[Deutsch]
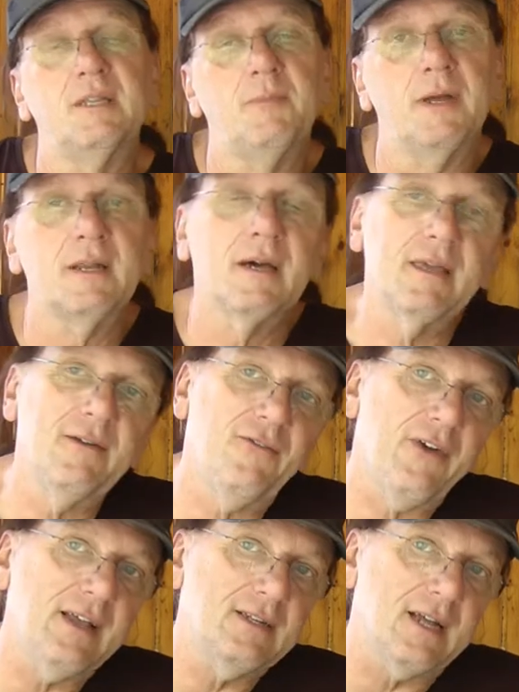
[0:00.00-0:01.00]
die Batterie
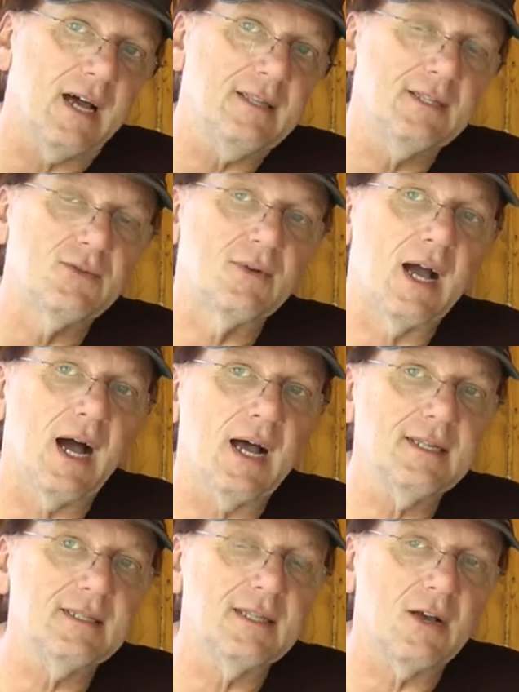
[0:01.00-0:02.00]
fängt an zu
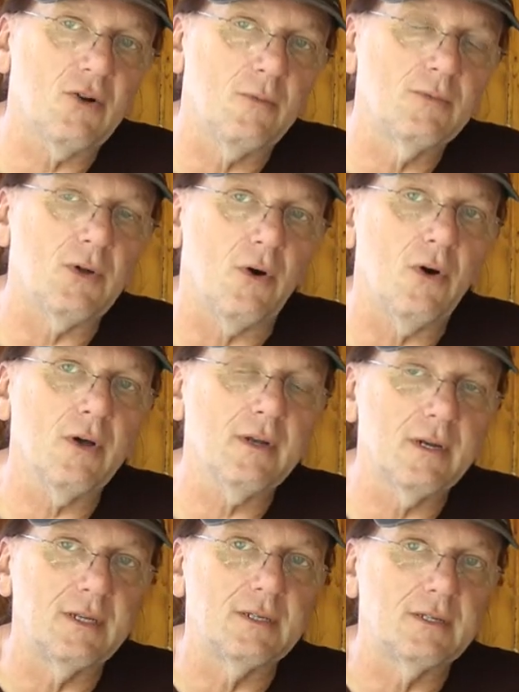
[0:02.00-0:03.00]
gasen, da kommt
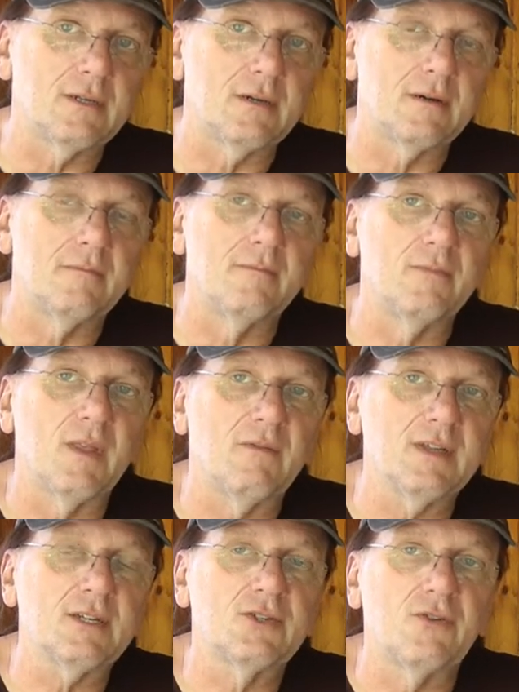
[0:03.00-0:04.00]
ordentlich ähm,
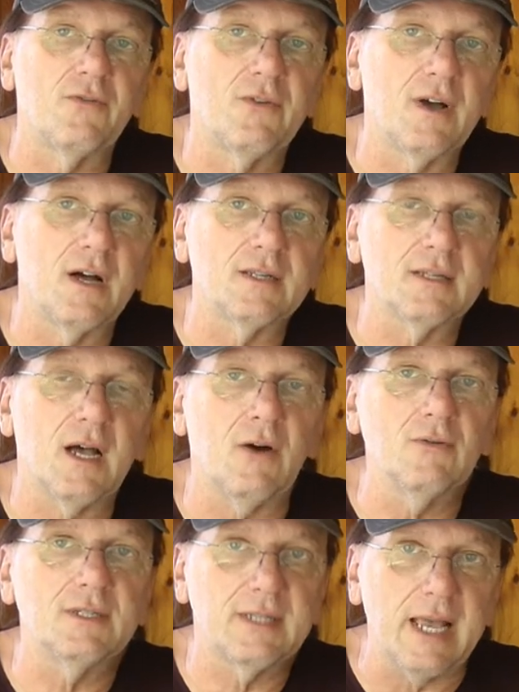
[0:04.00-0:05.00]
Wasserstoffgas raus.